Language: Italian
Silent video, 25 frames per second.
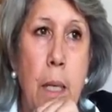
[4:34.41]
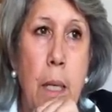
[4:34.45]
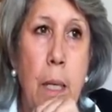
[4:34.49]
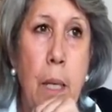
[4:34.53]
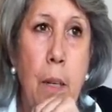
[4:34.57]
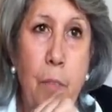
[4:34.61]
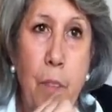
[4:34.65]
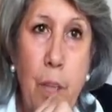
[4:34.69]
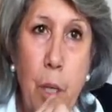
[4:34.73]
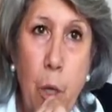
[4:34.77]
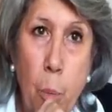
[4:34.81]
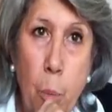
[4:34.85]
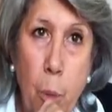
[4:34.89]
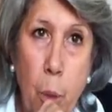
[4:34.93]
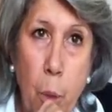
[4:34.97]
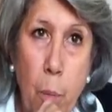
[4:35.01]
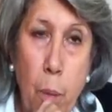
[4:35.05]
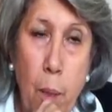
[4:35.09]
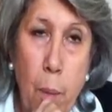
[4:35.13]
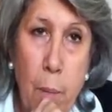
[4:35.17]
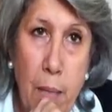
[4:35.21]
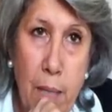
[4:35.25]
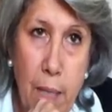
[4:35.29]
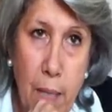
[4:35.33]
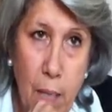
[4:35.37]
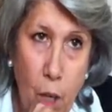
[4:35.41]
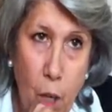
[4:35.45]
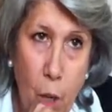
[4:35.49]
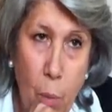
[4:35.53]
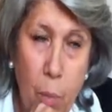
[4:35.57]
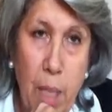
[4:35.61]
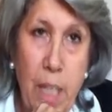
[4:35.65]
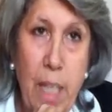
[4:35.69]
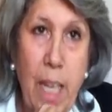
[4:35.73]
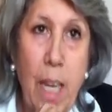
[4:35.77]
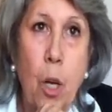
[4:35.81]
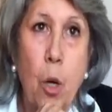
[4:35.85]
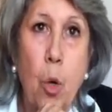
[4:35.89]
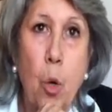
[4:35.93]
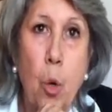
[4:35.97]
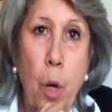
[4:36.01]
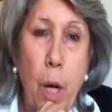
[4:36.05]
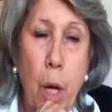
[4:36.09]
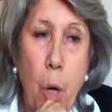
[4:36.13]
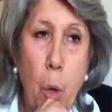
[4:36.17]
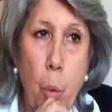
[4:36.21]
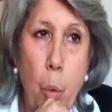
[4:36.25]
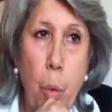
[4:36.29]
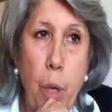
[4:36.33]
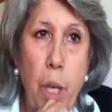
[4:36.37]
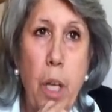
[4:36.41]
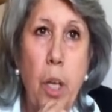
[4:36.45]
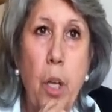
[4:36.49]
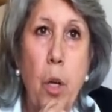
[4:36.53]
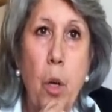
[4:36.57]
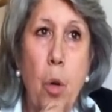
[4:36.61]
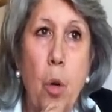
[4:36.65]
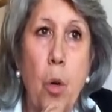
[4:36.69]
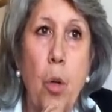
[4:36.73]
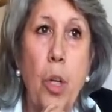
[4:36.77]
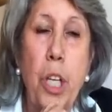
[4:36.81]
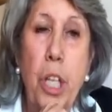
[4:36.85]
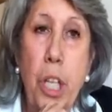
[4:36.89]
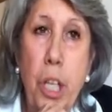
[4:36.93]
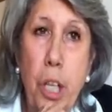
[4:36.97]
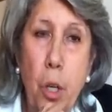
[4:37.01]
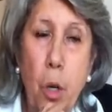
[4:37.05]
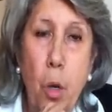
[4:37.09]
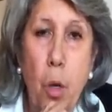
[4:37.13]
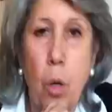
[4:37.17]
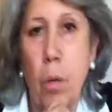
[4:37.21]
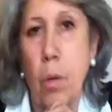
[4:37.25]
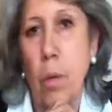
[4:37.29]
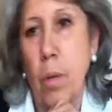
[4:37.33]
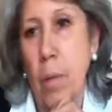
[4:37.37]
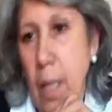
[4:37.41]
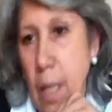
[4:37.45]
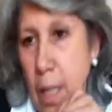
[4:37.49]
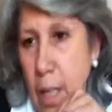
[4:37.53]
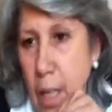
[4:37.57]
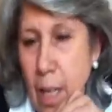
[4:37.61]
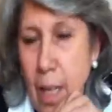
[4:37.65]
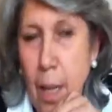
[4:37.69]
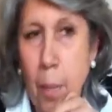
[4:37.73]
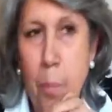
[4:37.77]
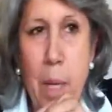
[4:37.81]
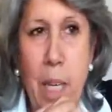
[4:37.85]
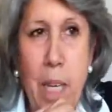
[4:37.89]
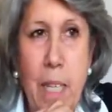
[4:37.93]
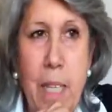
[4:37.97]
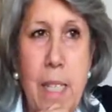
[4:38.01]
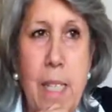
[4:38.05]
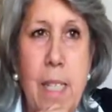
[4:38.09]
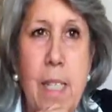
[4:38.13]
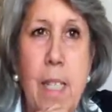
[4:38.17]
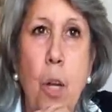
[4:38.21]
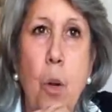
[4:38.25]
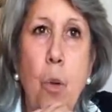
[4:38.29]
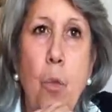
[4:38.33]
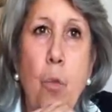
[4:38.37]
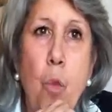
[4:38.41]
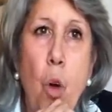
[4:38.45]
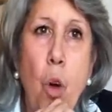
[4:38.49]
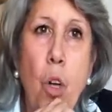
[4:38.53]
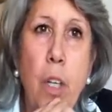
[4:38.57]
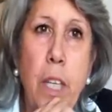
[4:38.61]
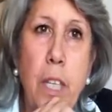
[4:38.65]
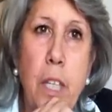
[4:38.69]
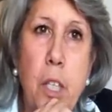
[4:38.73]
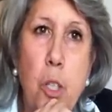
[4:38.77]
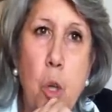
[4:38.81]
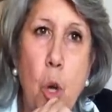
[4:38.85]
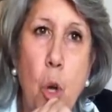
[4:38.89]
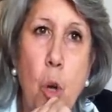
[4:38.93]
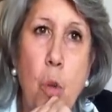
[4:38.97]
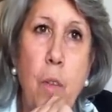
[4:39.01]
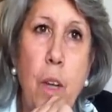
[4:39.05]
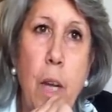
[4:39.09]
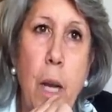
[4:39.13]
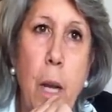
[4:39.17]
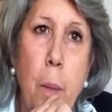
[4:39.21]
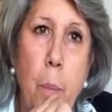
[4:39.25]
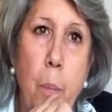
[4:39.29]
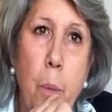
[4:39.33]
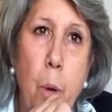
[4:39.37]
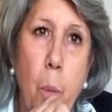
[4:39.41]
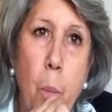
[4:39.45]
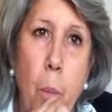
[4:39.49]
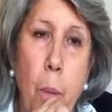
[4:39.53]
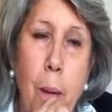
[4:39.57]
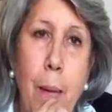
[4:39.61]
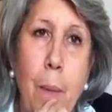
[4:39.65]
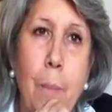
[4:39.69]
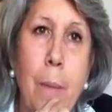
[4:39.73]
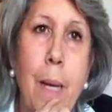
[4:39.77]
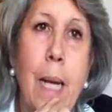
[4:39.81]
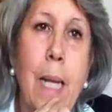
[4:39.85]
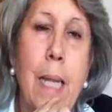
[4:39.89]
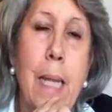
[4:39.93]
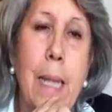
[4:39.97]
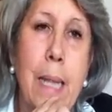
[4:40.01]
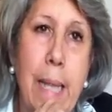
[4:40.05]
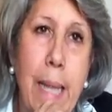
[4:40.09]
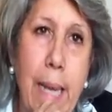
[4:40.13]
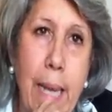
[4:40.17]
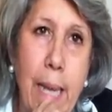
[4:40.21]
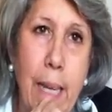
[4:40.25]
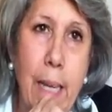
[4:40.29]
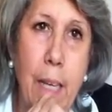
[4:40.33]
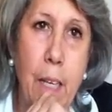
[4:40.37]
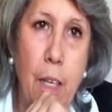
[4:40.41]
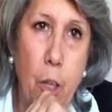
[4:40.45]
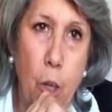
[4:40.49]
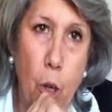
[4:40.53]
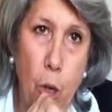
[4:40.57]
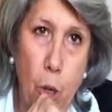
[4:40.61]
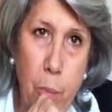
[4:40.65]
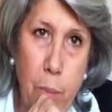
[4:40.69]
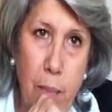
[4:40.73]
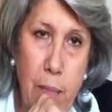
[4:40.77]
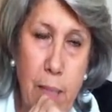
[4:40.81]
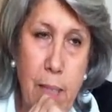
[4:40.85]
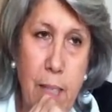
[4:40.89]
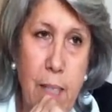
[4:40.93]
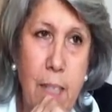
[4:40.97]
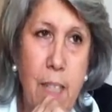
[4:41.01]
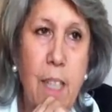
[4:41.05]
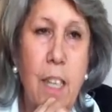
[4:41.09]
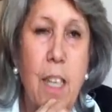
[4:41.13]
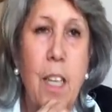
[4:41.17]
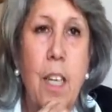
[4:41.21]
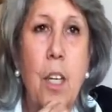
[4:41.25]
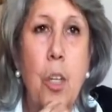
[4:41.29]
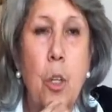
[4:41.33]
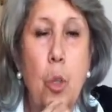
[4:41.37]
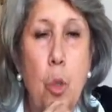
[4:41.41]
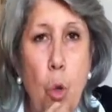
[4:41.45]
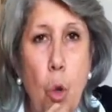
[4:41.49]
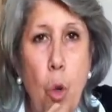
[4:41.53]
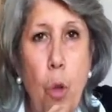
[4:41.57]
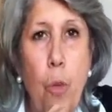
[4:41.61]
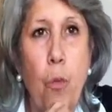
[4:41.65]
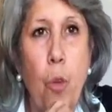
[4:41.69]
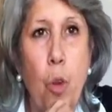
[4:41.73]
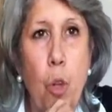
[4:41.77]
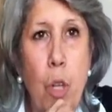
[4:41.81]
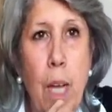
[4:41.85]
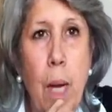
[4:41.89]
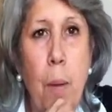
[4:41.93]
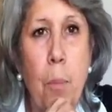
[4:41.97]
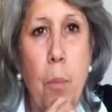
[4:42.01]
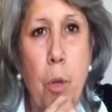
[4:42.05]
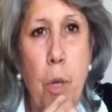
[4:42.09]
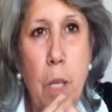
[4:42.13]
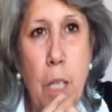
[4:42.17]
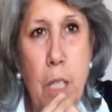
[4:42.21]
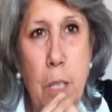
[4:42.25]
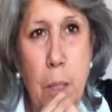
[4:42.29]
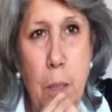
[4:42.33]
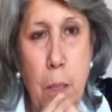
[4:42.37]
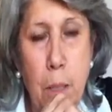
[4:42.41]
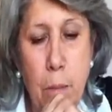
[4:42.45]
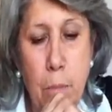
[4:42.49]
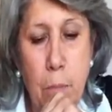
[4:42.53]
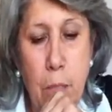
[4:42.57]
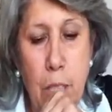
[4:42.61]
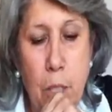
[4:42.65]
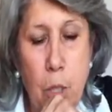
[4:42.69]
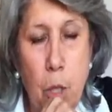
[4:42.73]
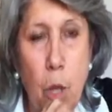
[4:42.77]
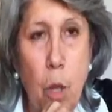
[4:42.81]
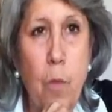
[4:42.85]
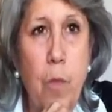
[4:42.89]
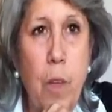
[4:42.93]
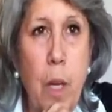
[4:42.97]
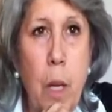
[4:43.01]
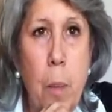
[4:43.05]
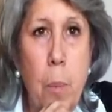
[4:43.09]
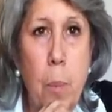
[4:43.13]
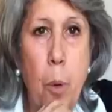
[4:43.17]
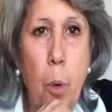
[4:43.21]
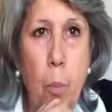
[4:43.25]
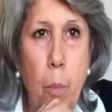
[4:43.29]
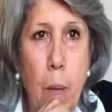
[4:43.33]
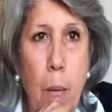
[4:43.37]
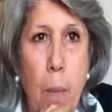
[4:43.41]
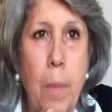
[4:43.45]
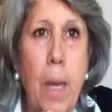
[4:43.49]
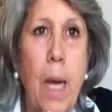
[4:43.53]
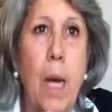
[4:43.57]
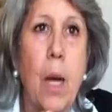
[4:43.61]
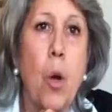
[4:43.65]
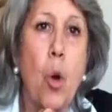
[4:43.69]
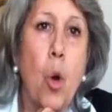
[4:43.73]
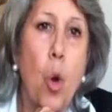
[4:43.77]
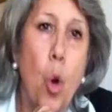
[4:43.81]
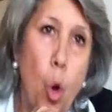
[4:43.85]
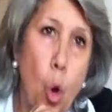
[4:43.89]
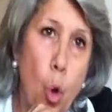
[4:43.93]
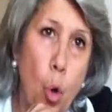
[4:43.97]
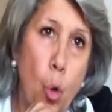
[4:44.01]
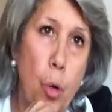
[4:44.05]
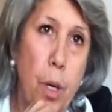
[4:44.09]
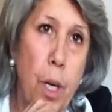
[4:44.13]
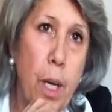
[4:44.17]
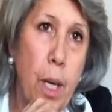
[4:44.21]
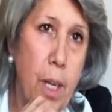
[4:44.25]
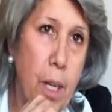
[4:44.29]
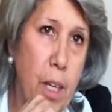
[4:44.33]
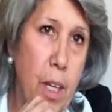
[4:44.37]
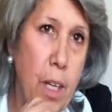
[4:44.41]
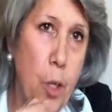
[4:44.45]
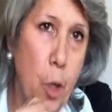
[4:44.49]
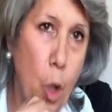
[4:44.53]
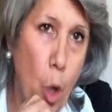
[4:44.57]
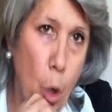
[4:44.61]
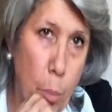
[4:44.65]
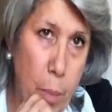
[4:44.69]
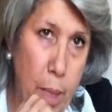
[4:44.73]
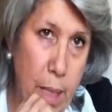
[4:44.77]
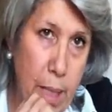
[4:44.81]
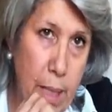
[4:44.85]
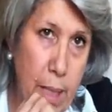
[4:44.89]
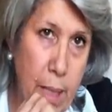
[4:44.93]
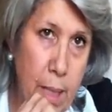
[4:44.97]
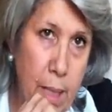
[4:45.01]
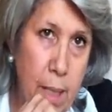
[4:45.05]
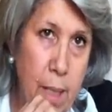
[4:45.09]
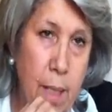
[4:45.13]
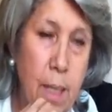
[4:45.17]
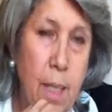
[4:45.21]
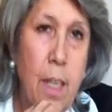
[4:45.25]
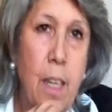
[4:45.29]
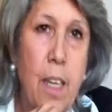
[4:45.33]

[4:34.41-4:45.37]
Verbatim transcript: Il vero problema dei nomadi è ancora qui. Io, io e la mia lista non vuole risolvere il problema dei nomadi, noi vogliamo ris ehm, risolvere il problema con i nomadi.